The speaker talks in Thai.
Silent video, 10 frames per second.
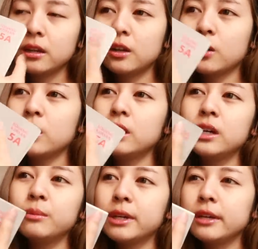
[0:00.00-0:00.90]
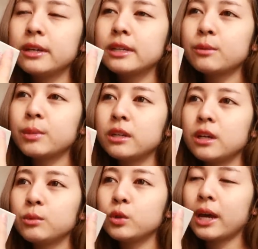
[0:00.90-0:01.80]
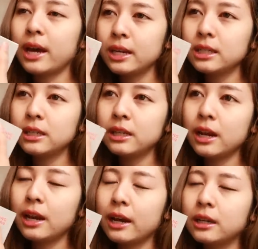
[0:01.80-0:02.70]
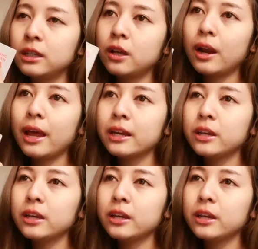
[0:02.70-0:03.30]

แล้วก็เทอมนี้เนี่ยจะเป็นเทอมสุดท้ายที่จริงเรียนแล้วคือตอนแรก